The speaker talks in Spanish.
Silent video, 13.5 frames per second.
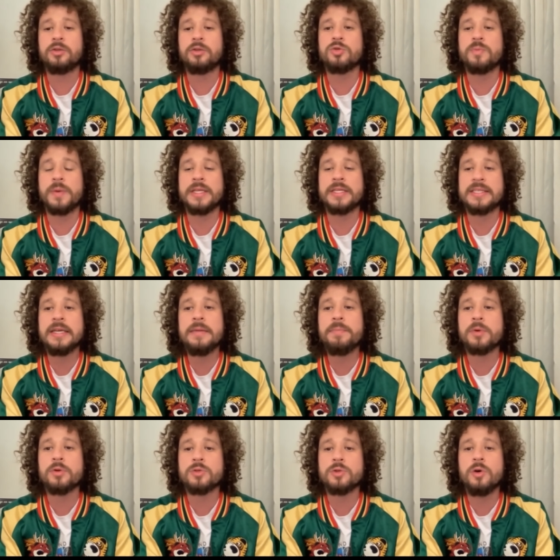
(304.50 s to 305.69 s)
tus
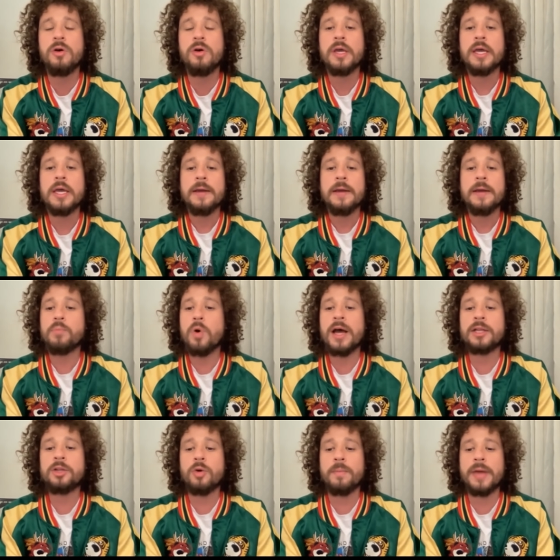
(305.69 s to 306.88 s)
principios, ¿no? Voy
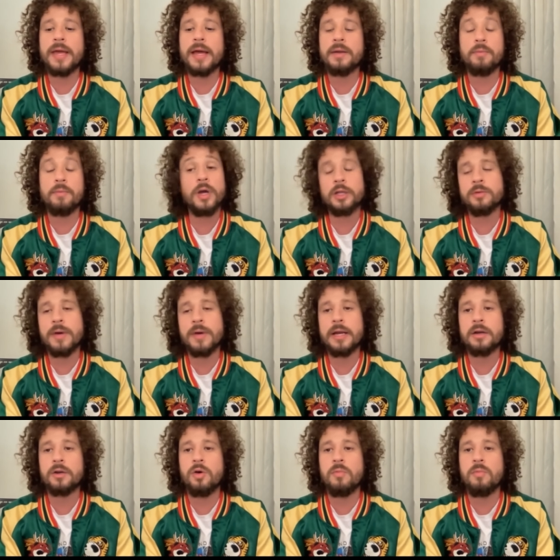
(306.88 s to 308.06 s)
a tomar, voy a
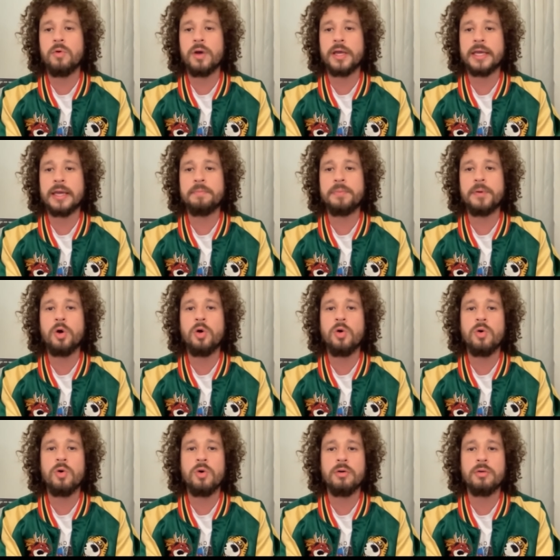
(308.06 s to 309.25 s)
tomar como
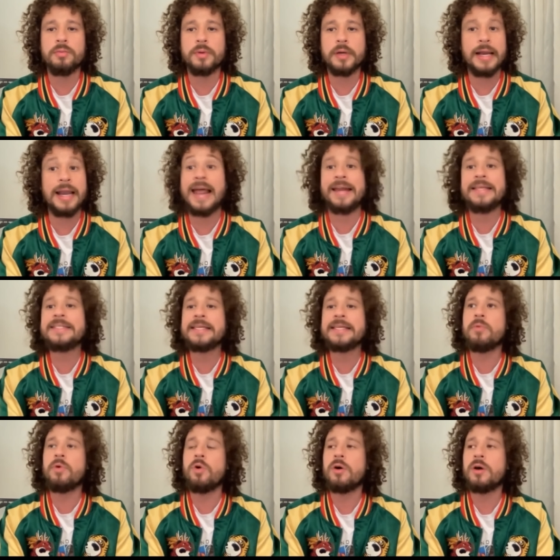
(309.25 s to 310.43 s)
ejemplo
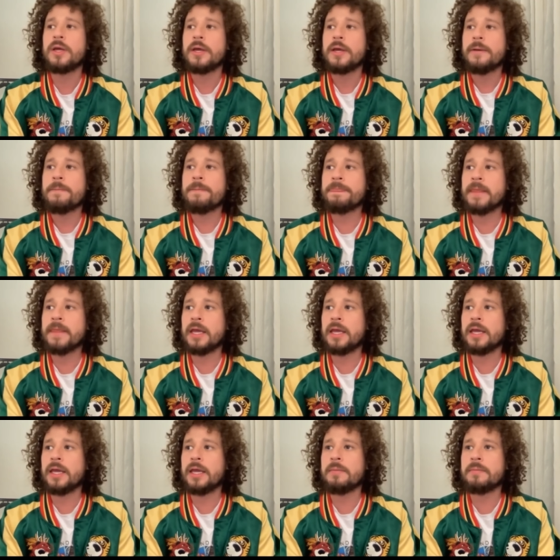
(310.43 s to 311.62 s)
clarísimo
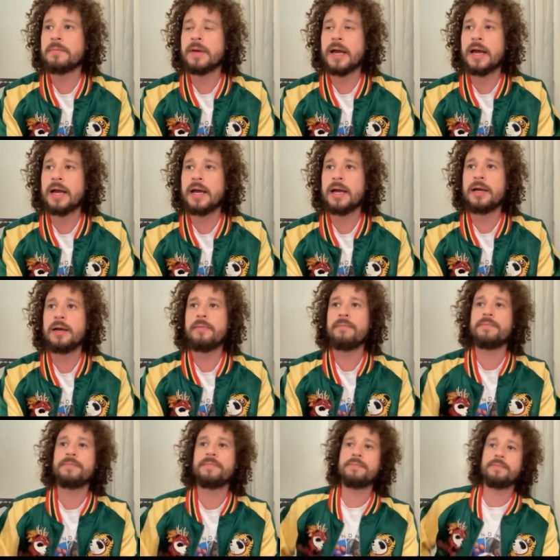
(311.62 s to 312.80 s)
de
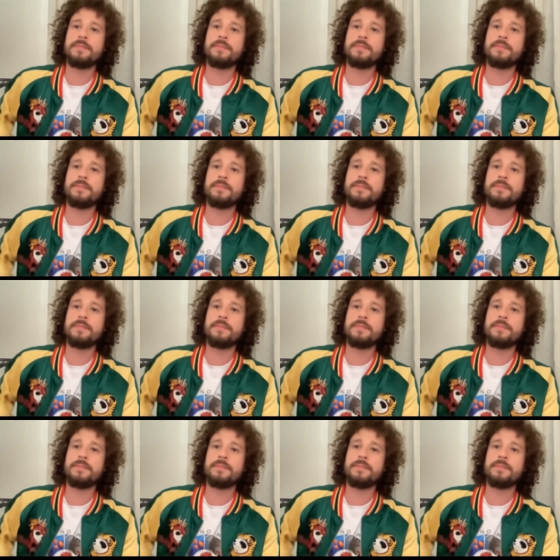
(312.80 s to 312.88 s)
em,